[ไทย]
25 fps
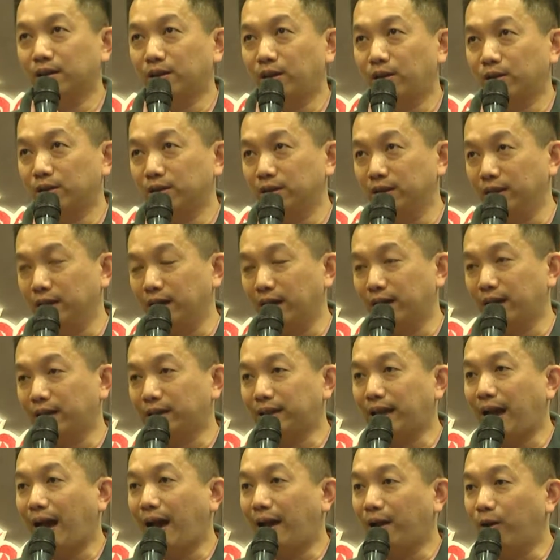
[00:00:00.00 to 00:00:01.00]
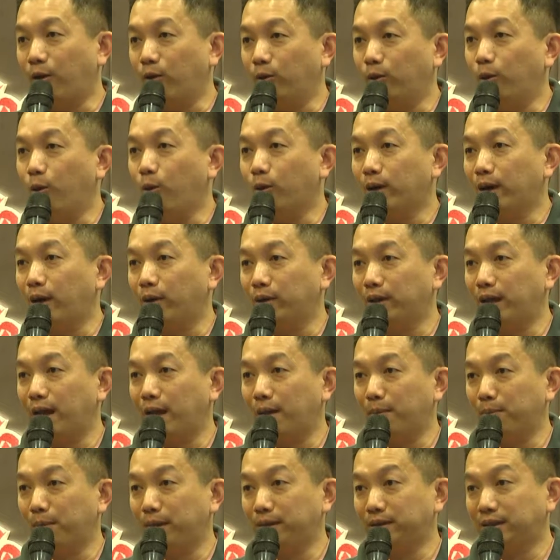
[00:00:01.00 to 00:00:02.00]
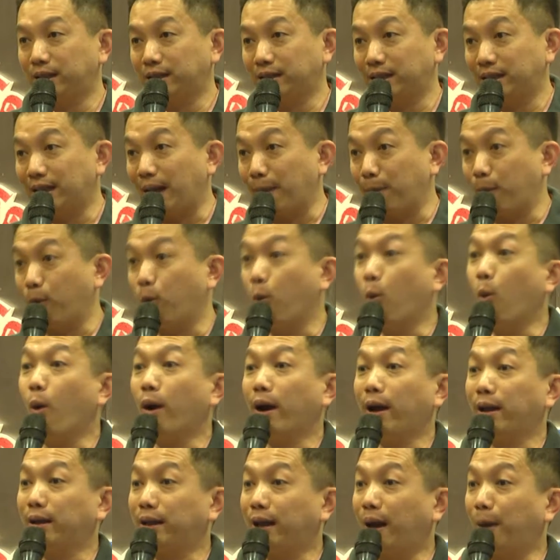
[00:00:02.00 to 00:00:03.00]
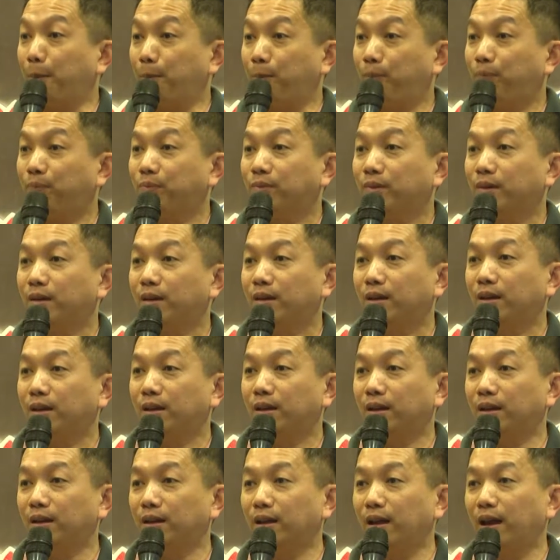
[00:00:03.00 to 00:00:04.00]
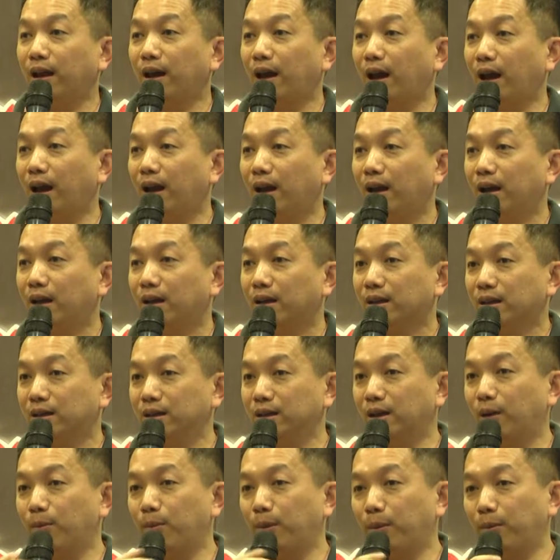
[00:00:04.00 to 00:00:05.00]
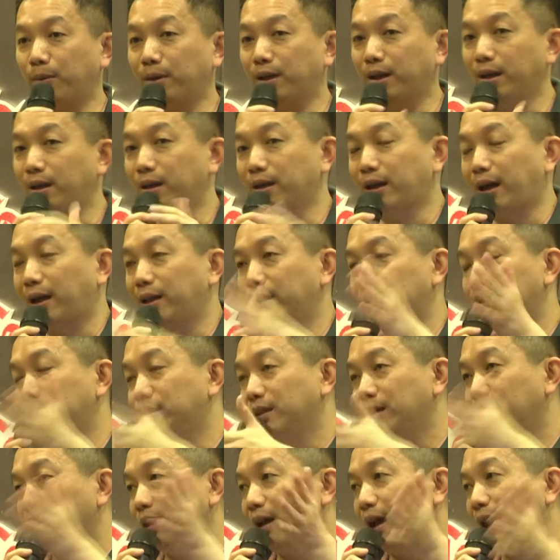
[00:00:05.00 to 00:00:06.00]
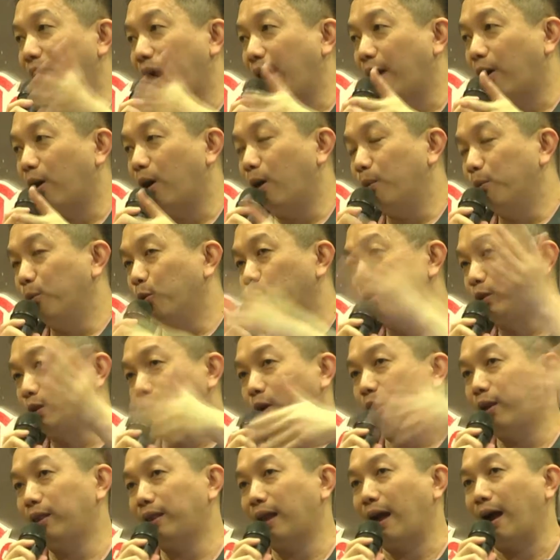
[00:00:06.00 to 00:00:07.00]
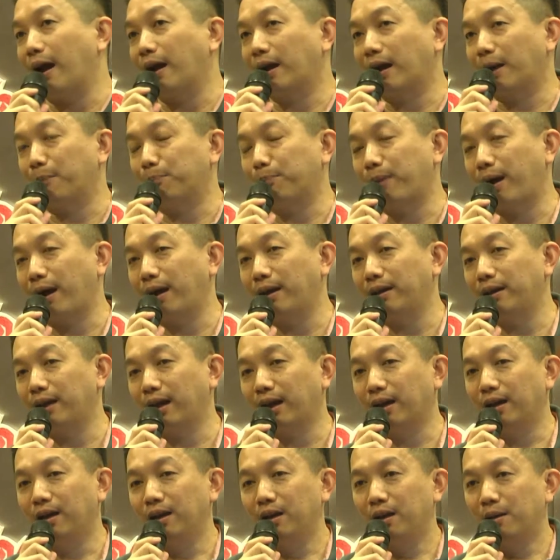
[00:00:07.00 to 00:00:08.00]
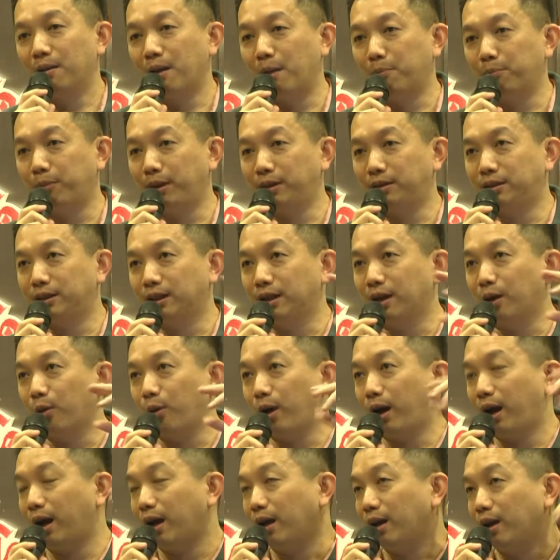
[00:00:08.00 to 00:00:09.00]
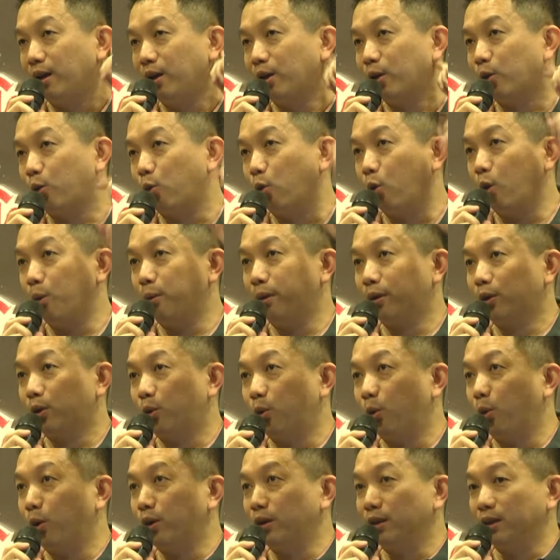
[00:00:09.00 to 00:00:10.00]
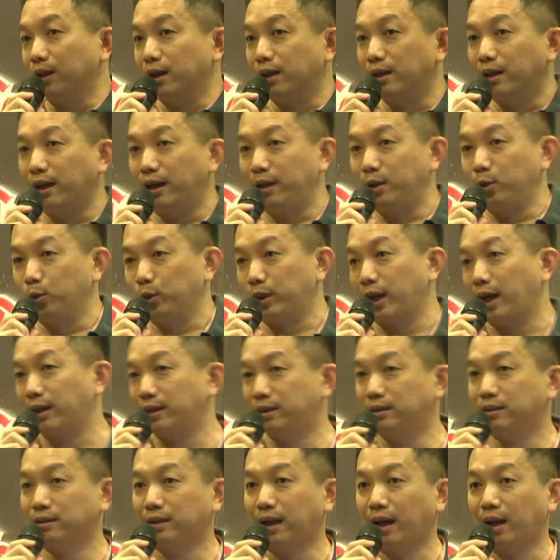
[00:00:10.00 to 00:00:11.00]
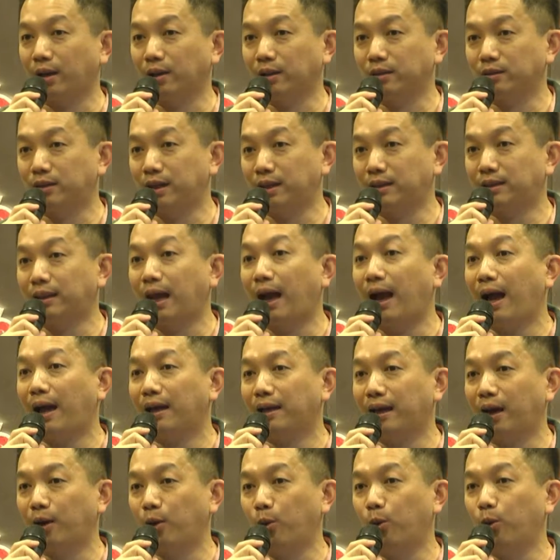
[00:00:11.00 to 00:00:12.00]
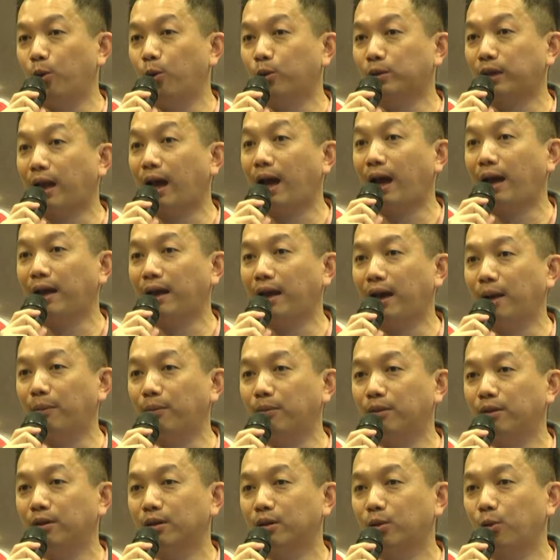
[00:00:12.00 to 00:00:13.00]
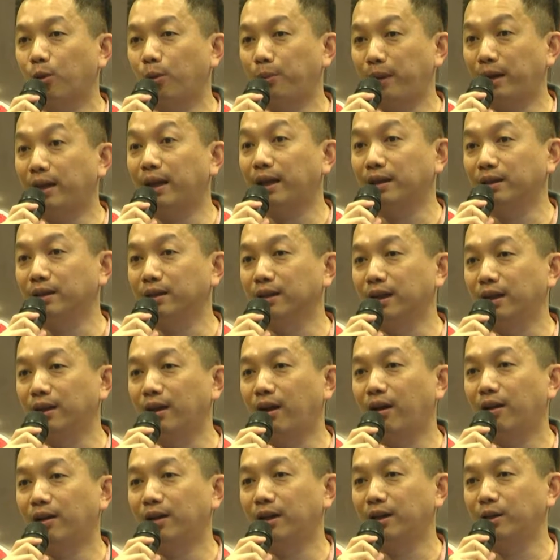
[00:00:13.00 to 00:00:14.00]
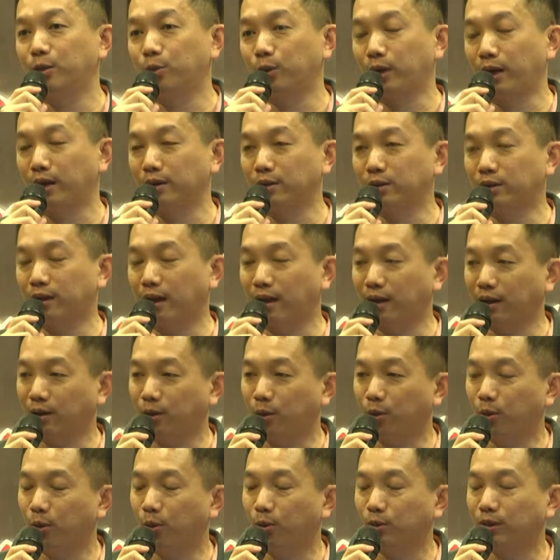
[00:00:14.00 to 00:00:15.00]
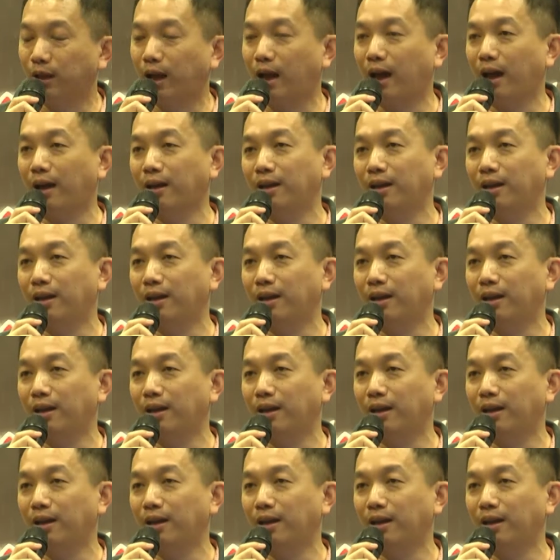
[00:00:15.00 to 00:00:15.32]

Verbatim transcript: เหนือกับใต้ของโลกเราเนี่ยมันจะสลับขั้วกันครับนะฮะคือเขาบอกมีการหาข้อมูลย้อนหลังกลับไปเนี่ยมันไปเจอว่าขั้วขั้วเหนือเคยอยู่ทางทางทิศใต้ทางขั้วโลกใต้ครับขั้วแม่เหล็กเหนือเนาะเคยอยู่ทางทางขั้วโลกใต้